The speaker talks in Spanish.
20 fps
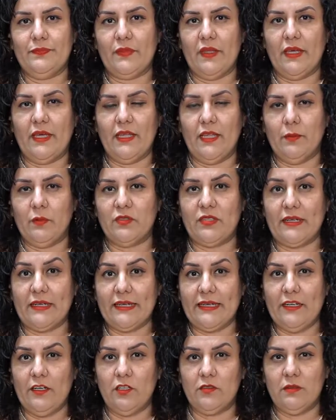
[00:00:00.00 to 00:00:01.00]
Y de Poza
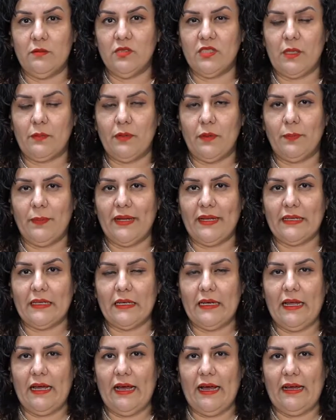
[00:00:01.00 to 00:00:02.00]
Rica nos vamos a
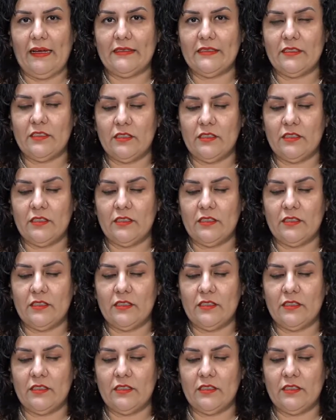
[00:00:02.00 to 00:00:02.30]
Papantla.